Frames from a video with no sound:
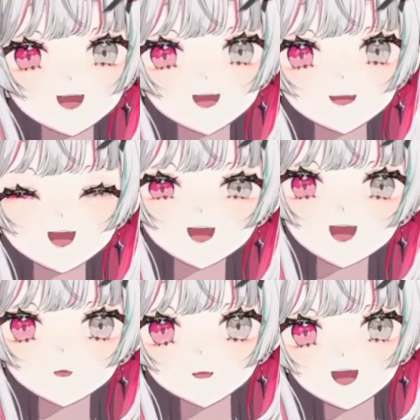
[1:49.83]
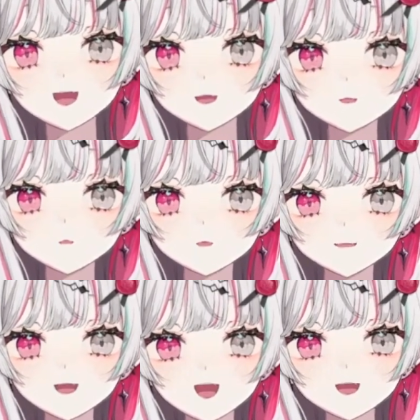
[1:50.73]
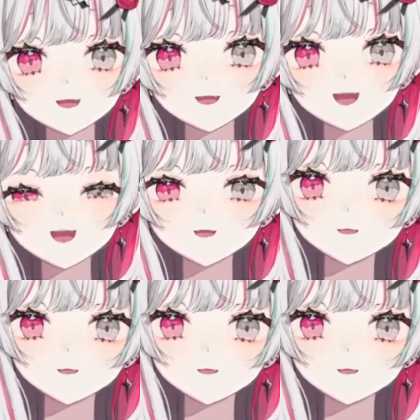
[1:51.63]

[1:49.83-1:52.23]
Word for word: 世界を征服するにはインフル